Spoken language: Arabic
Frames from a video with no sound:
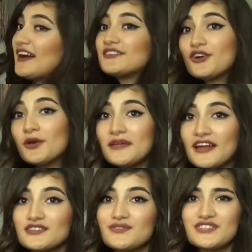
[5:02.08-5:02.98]
عند اوربن
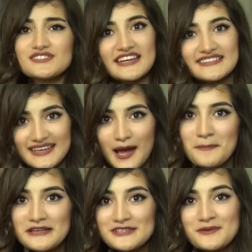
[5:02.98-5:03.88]
اوتفيترز انا كثير
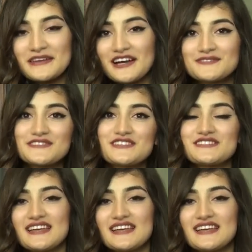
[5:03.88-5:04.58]
حبيت اوربن اوتفيترز